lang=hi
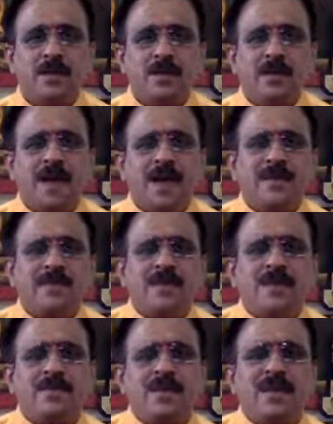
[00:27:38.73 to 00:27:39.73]
ढाई
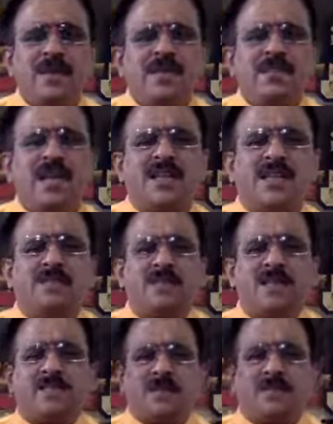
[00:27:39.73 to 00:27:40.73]
तीन महीने की साधना में
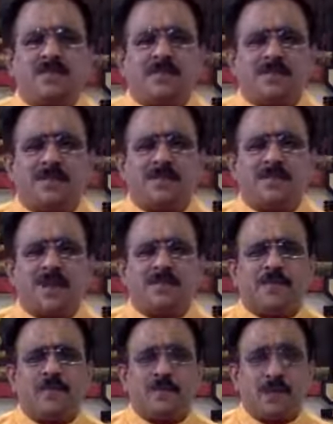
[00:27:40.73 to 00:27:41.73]
निर्विकल्प समाधि
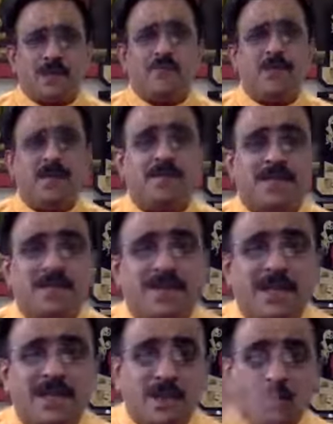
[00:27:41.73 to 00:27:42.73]
प्राप्त होगी निर्विकल्प
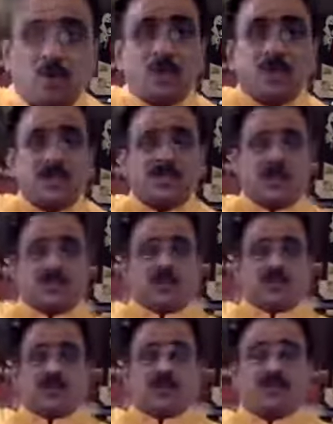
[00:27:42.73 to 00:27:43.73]
समाधि योग की
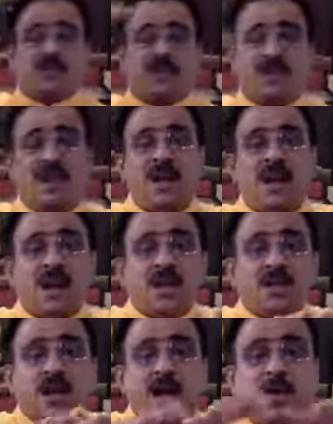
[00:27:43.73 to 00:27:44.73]
सर्वोच्च स्थिति
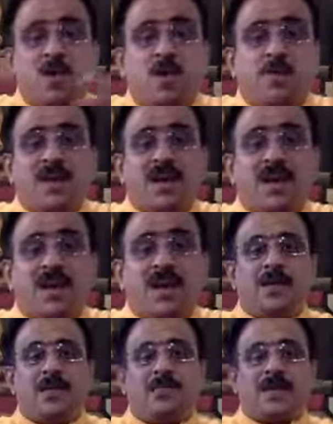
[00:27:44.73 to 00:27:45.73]
जहां कोई विकल्प
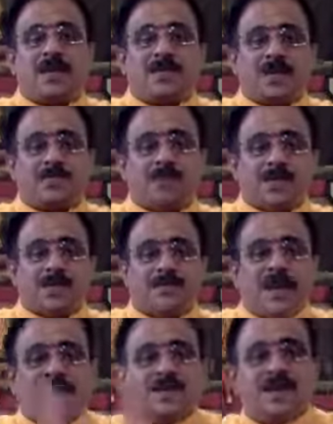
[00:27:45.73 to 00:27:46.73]
नहीं होता
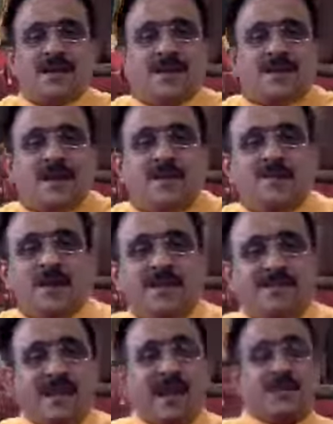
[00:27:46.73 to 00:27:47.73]
संप्रज्ञात
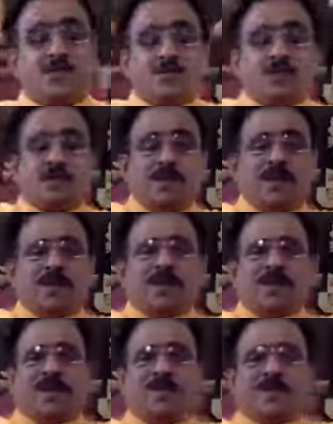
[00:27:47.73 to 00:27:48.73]
अप्रज्ञात उसमें
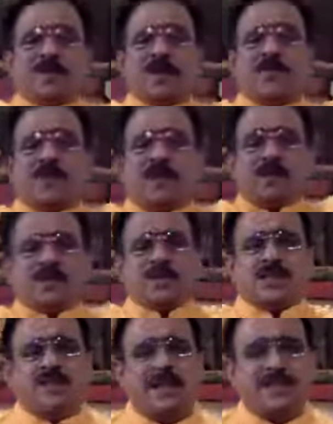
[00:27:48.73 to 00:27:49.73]
निर्विकल्प
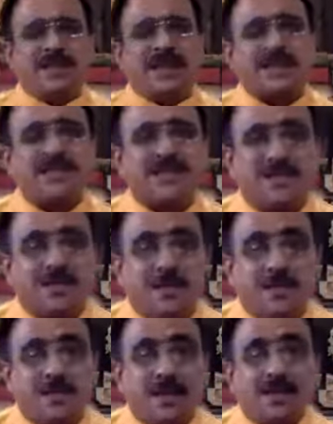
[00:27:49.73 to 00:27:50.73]
सर्वोच्च समाधि की अवस्था
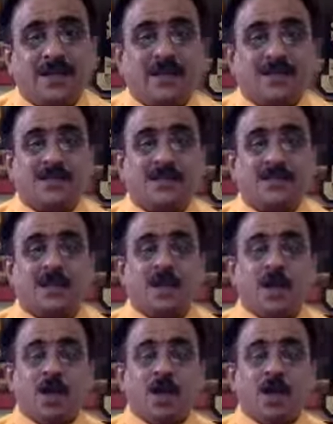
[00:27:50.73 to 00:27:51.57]
कवल्य की अवस्था